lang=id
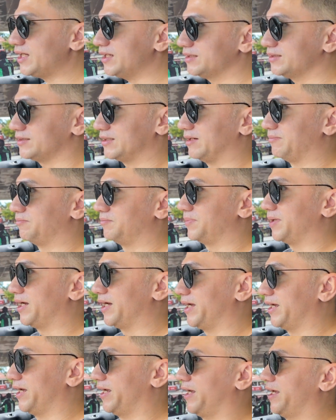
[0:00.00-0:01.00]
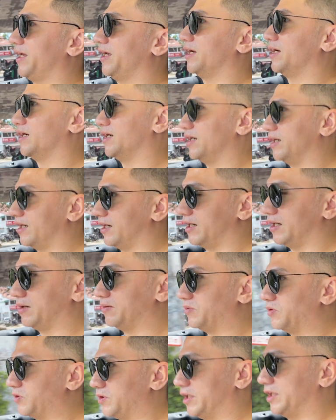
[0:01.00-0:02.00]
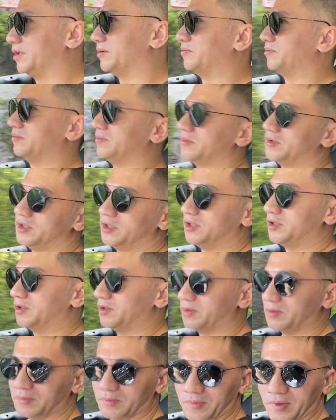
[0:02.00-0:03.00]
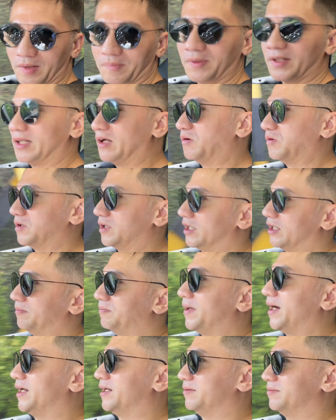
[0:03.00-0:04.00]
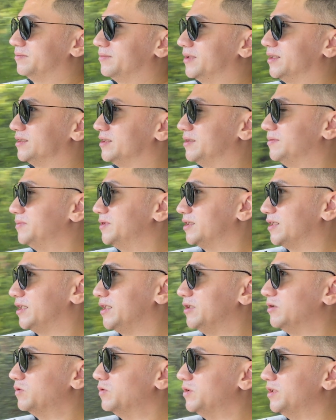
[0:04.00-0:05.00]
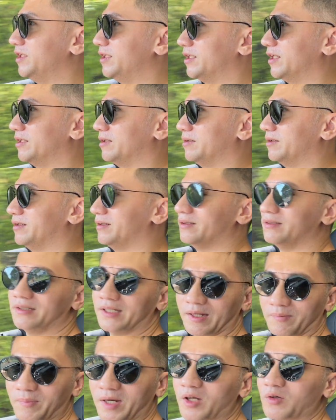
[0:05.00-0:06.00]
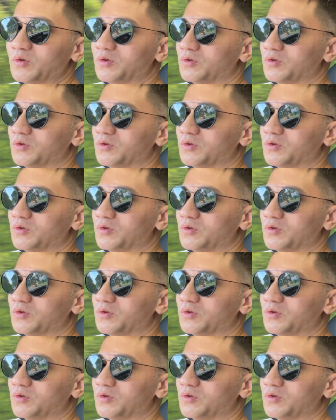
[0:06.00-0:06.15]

sampai uh, mungkin beberapa tahun ke depan masih bisa dihuni dan nyaman